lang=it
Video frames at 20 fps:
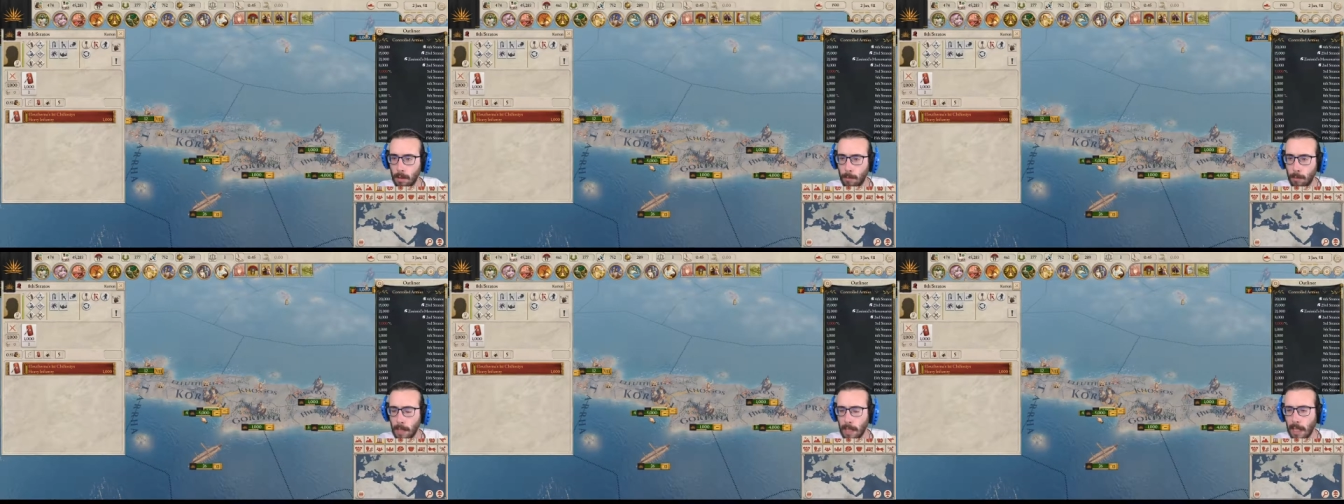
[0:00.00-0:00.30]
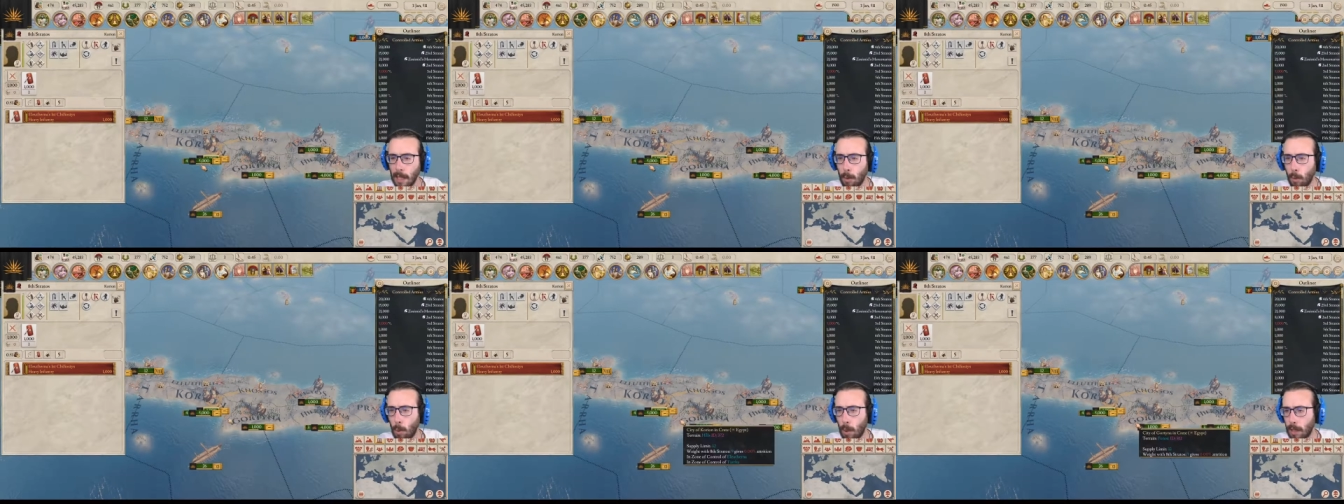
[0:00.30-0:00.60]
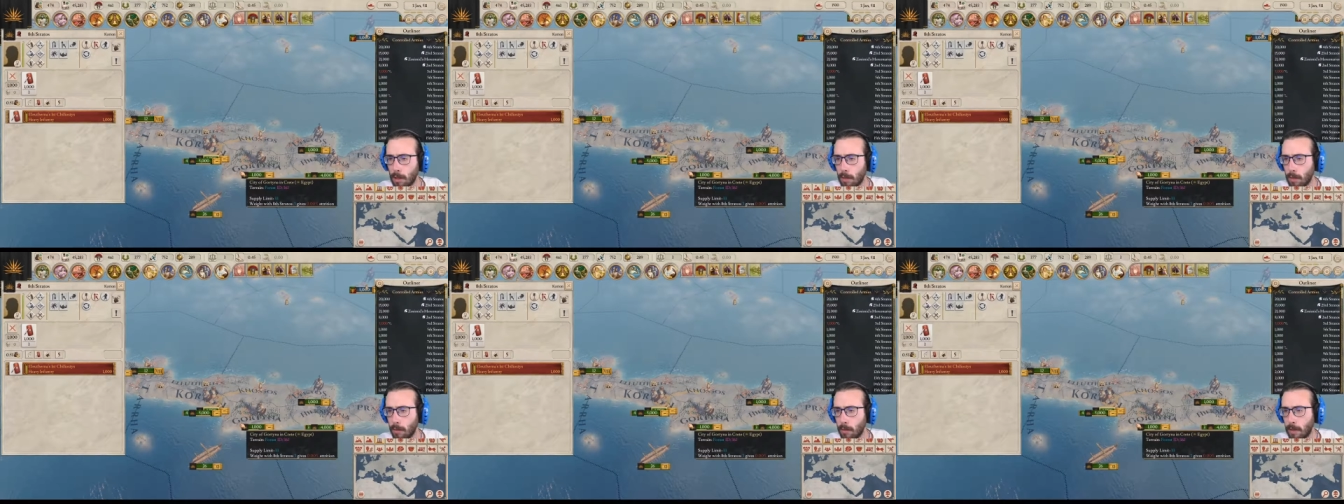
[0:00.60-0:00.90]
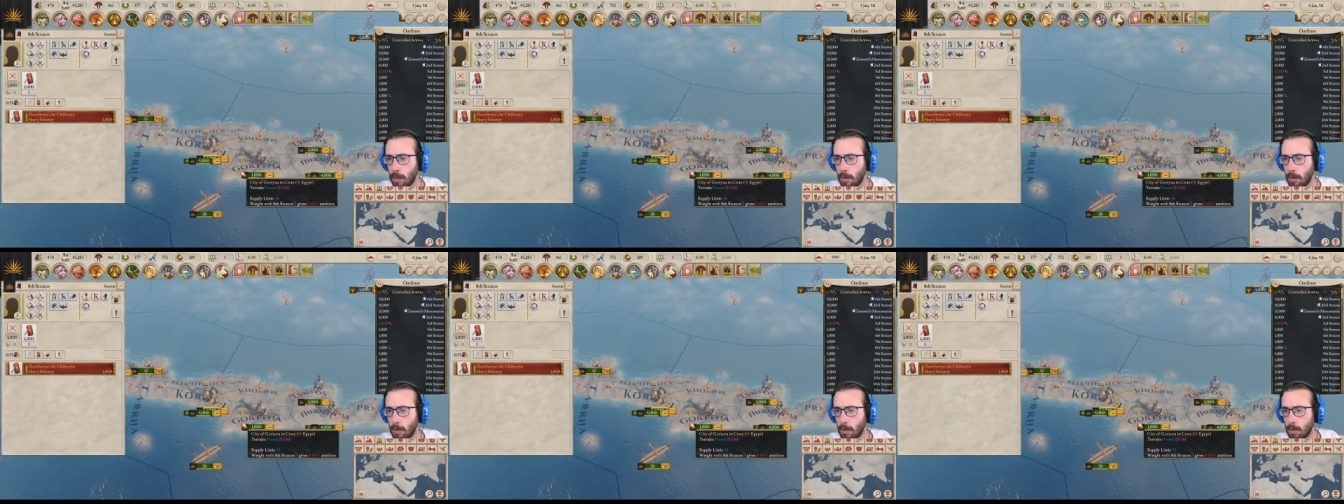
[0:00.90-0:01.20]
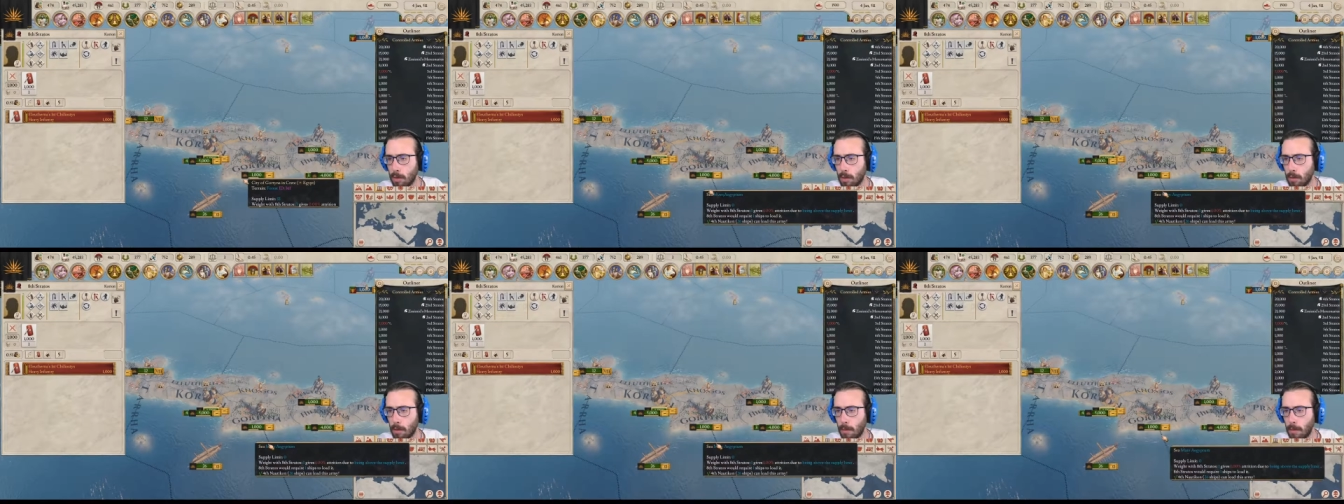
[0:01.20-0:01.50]
Perché 4 valgono
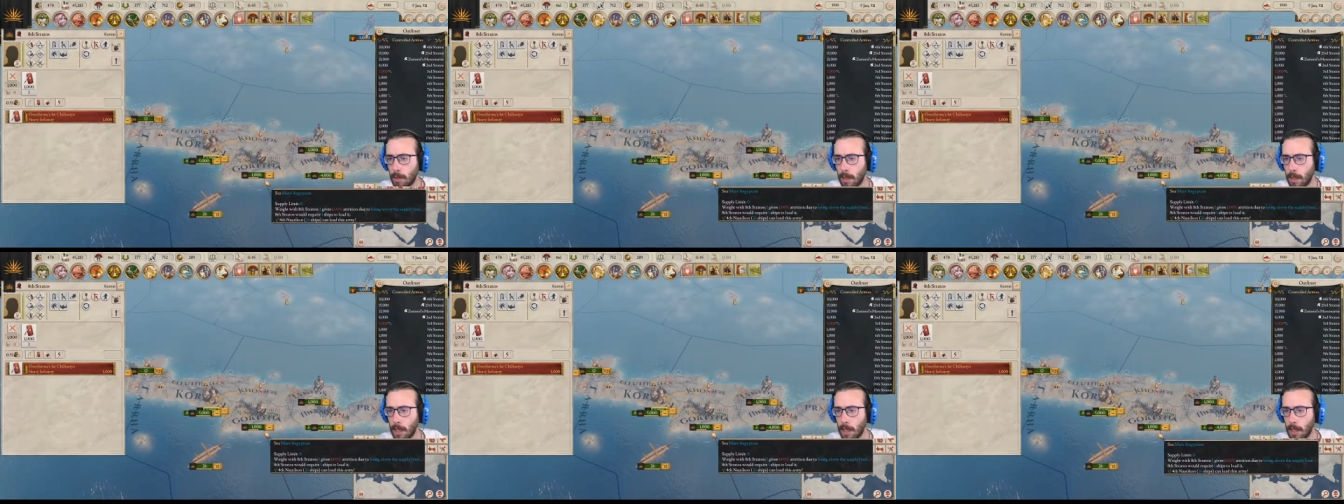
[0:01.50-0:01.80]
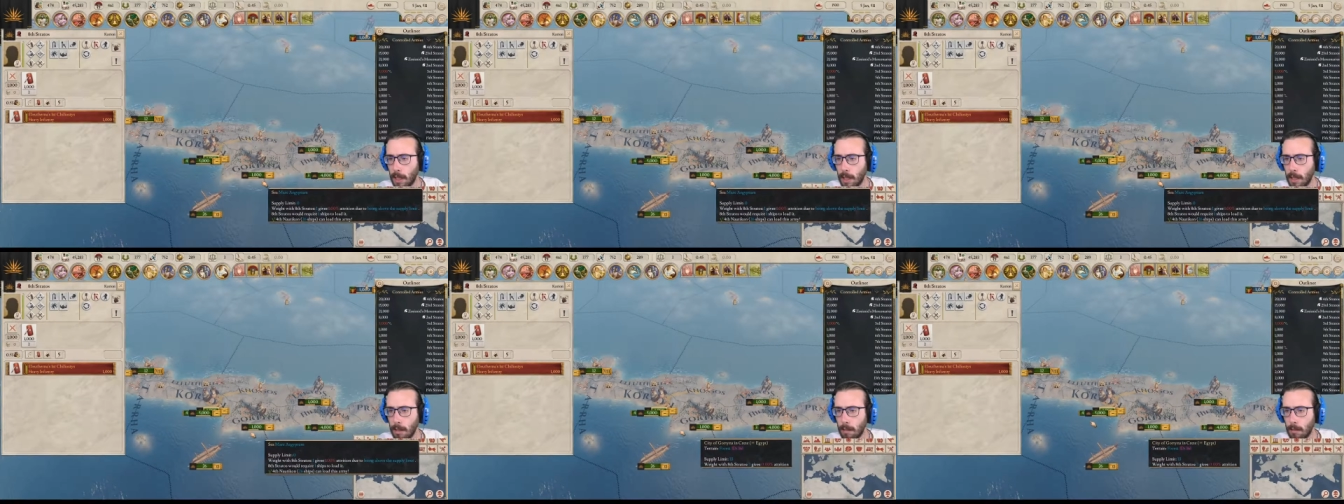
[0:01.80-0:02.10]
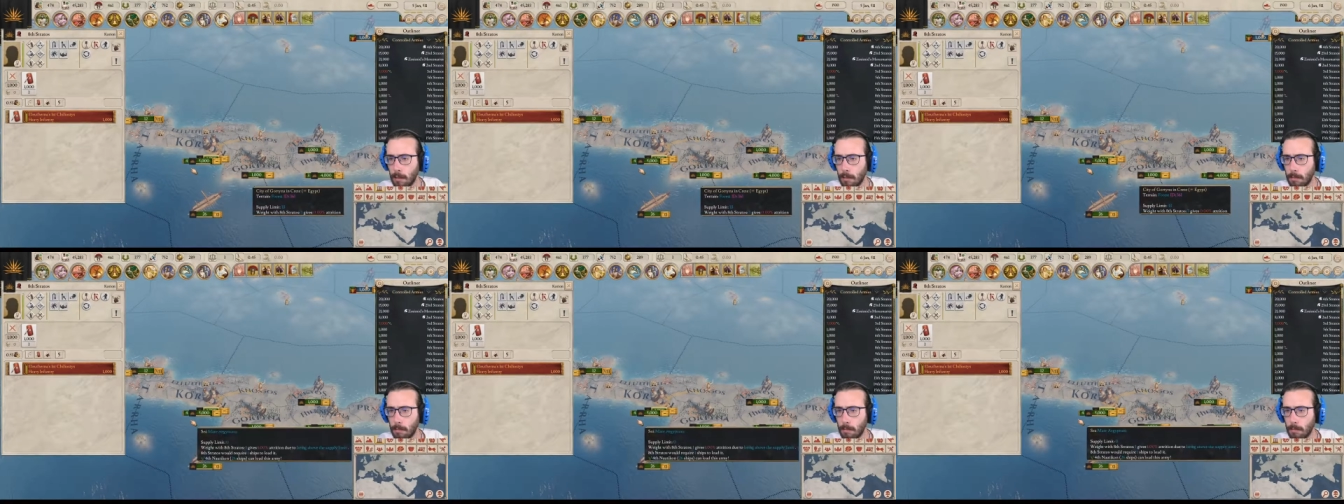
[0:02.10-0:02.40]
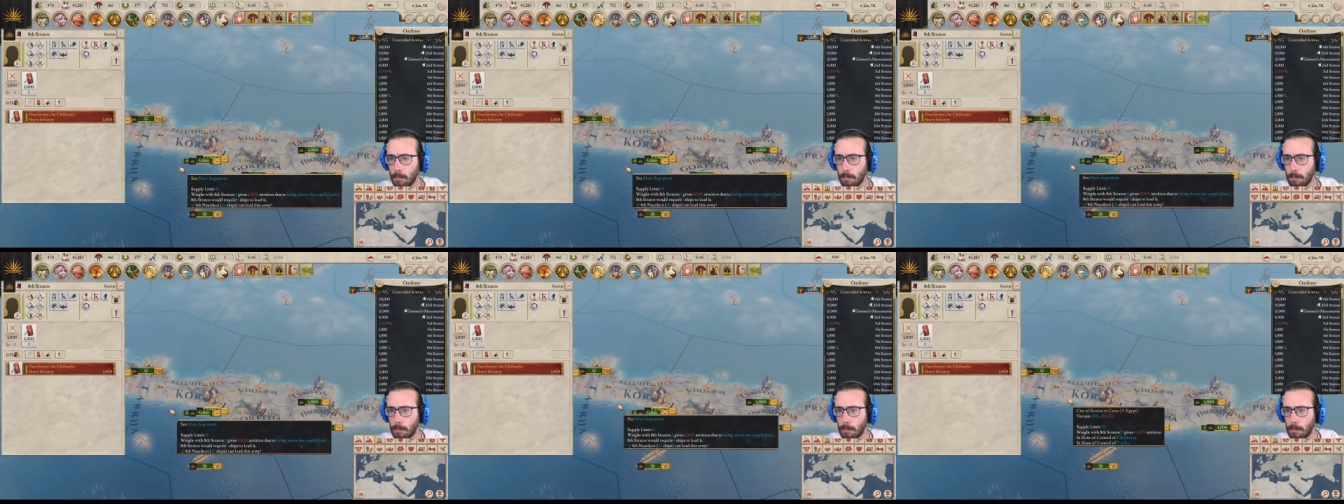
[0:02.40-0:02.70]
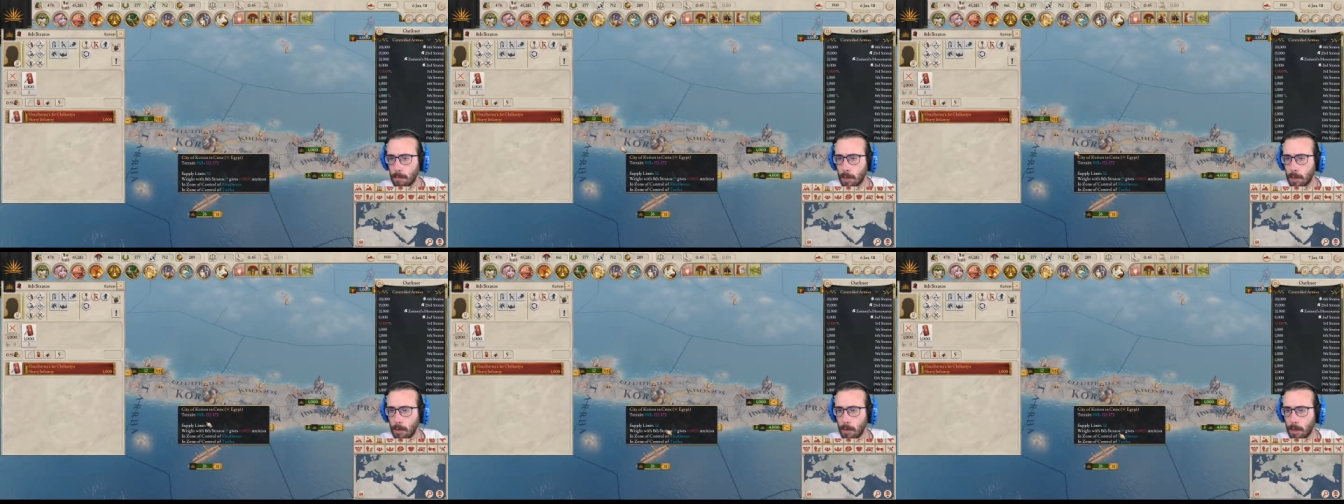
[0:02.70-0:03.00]
5.000? Che cazzo?
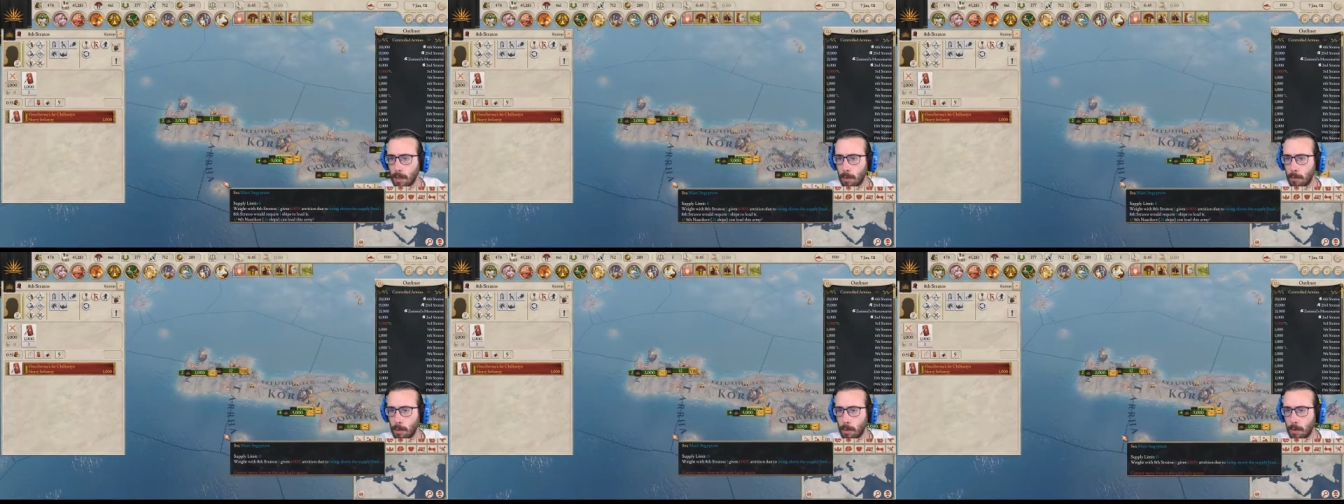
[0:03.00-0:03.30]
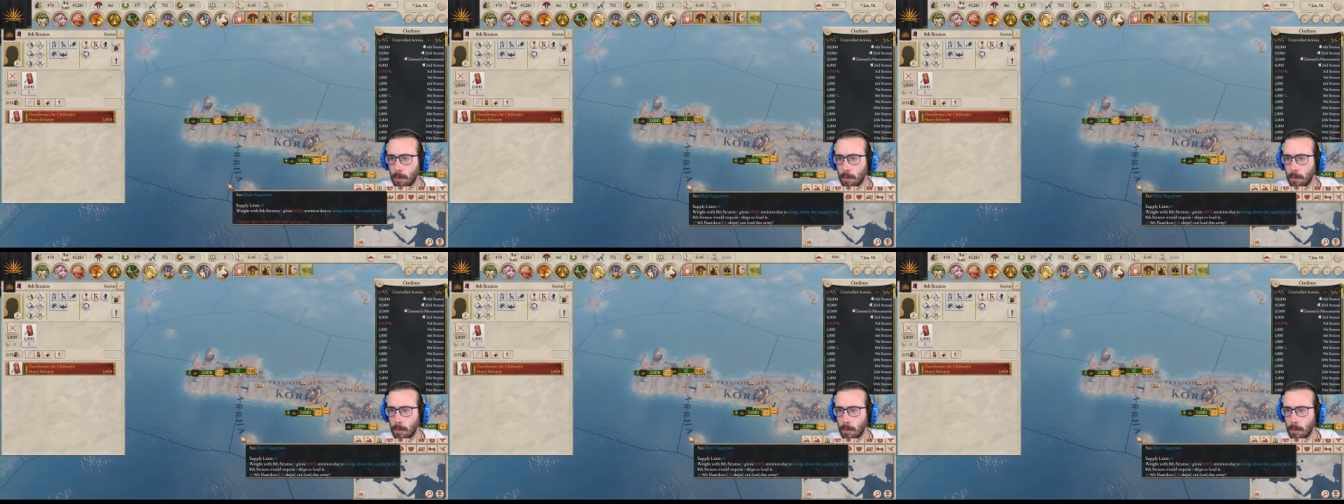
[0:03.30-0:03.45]
C'è qualche problema